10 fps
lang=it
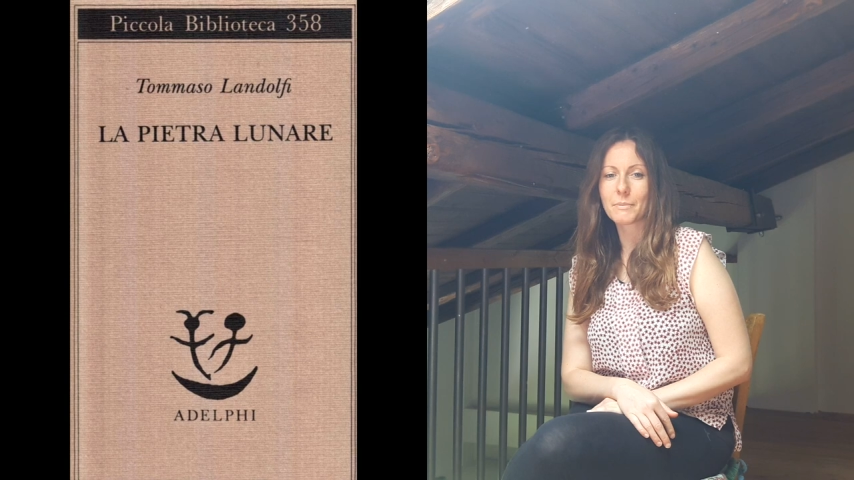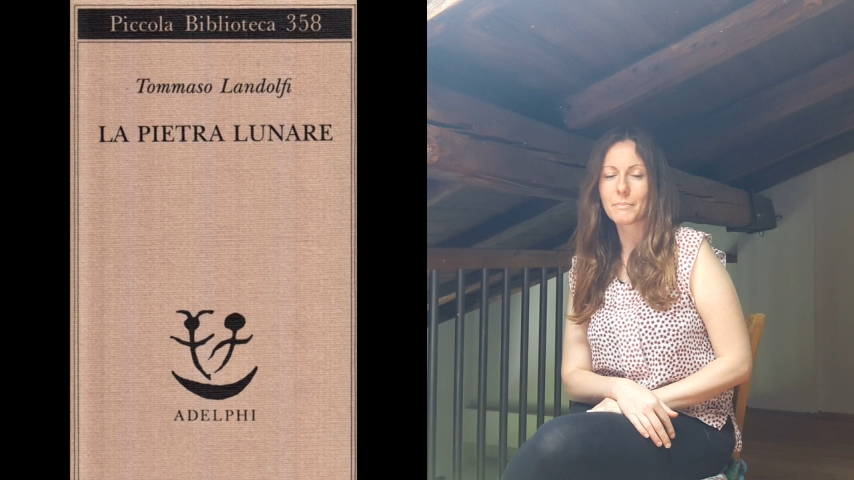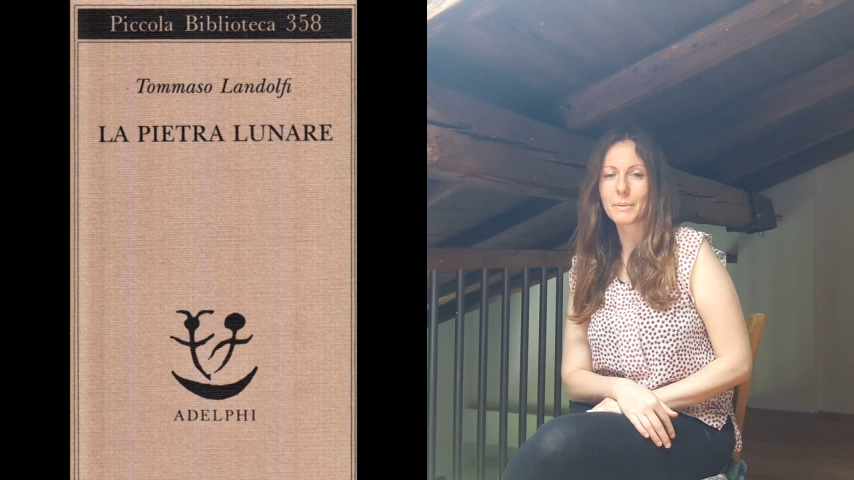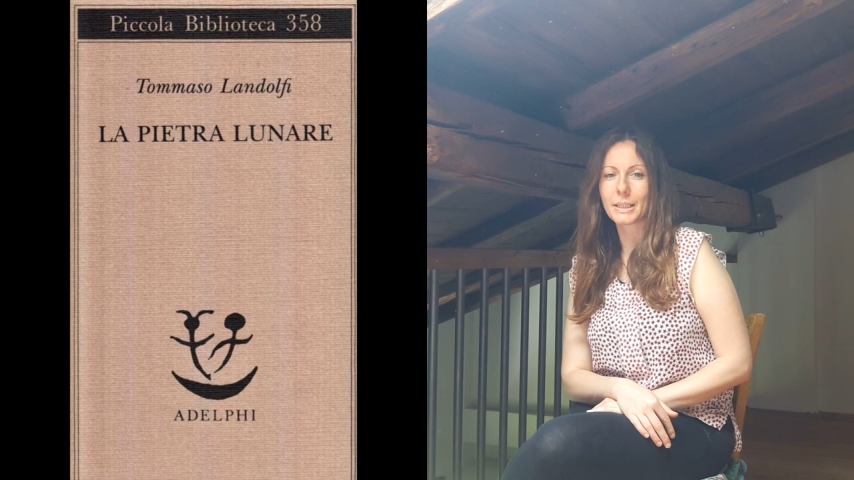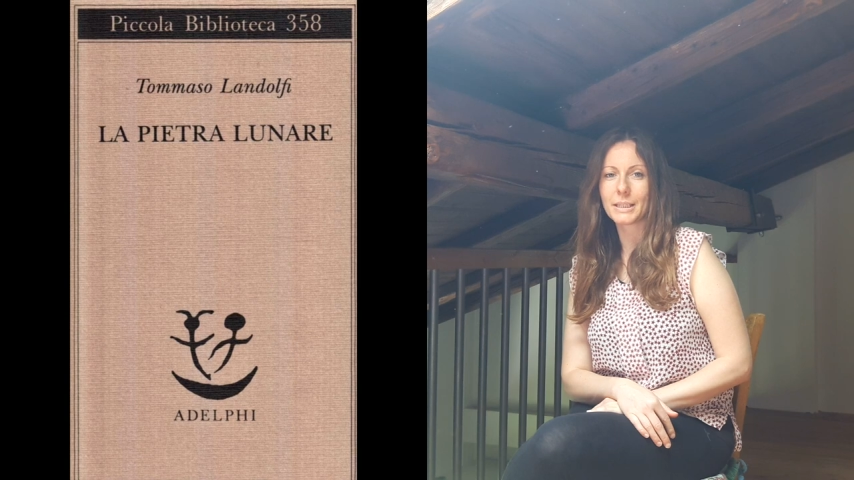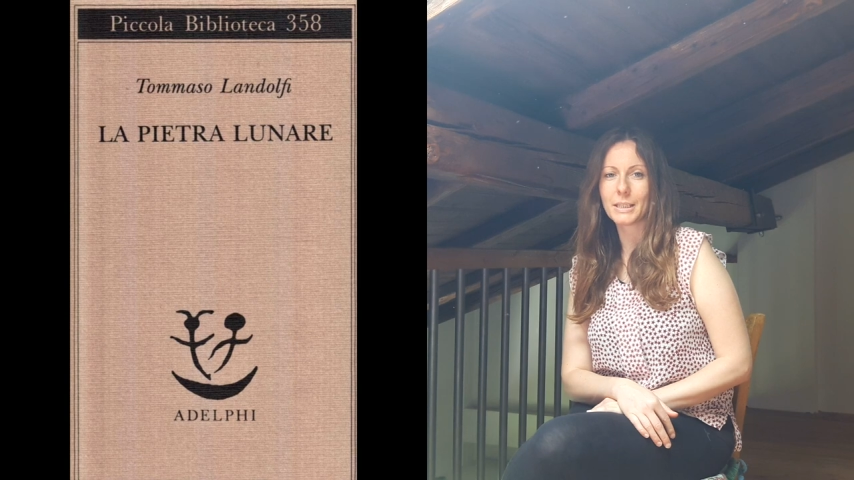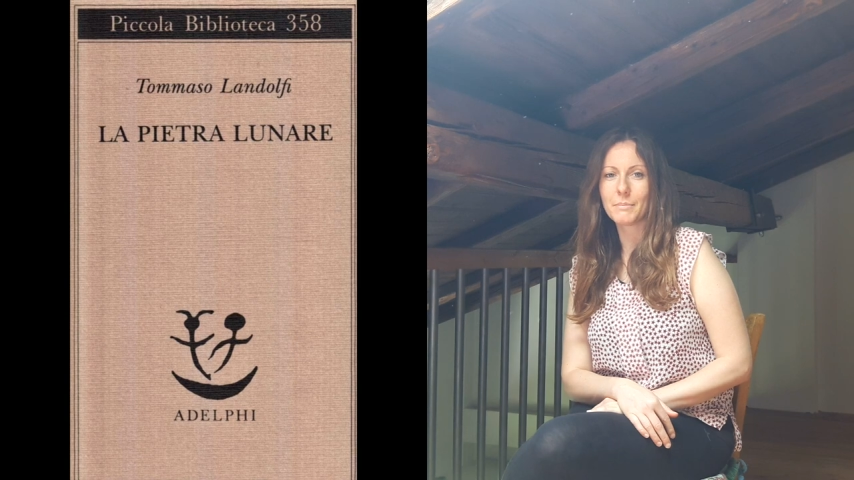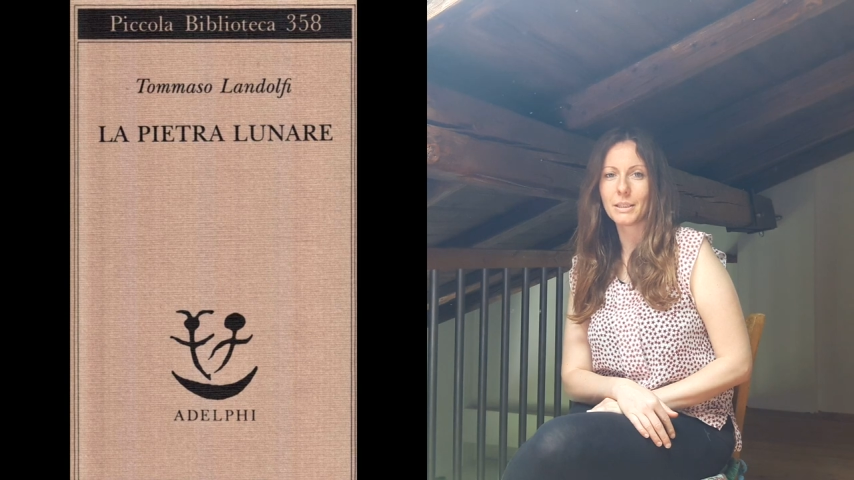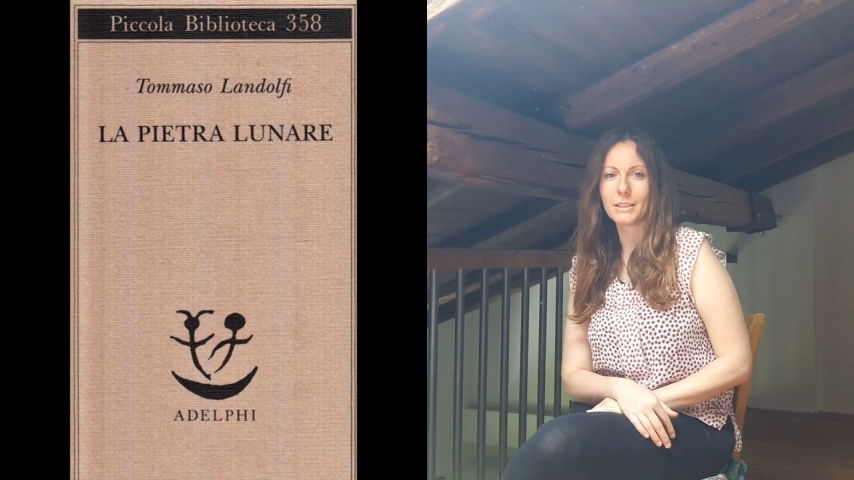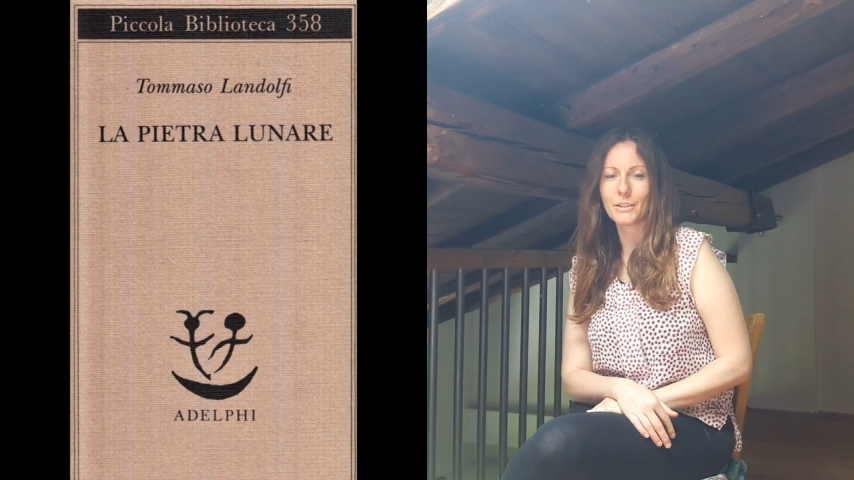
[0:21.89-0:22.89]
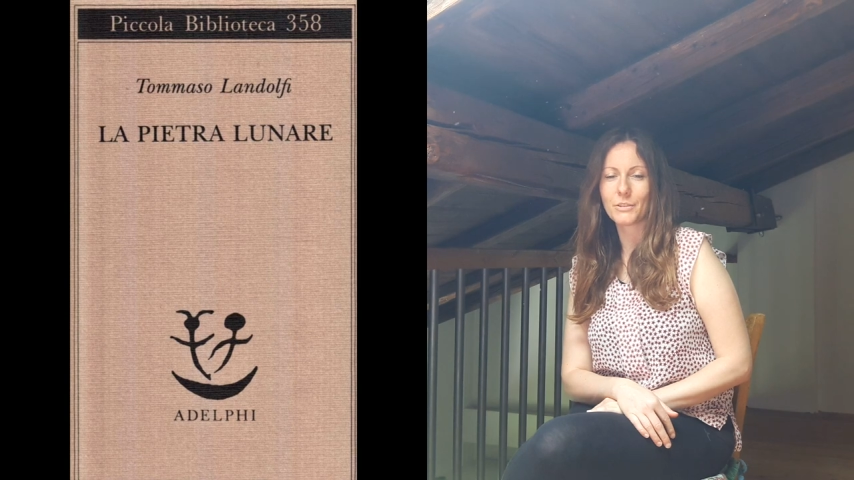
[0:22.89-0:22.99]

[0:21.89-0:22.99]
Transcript: imperdibili del